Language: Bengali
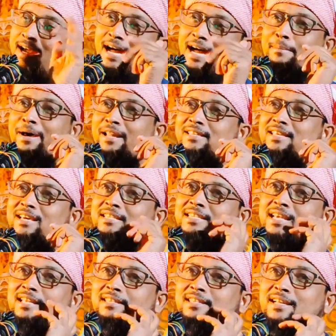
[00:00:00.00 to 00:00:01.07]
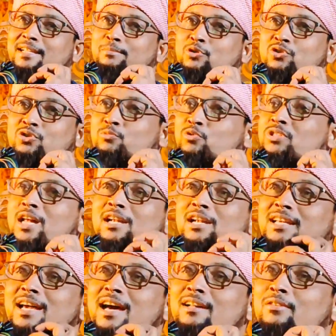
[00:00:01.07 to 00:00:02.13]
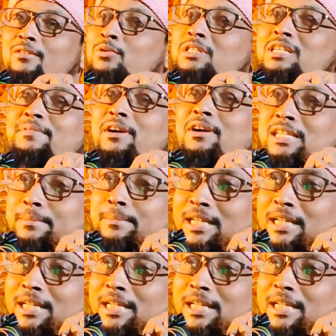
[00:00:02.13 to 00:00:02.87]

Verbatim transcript: আবার ঈদের চাঁদ দেখলে মুসাল্লি আর খুঁজে পাওয়া যাবে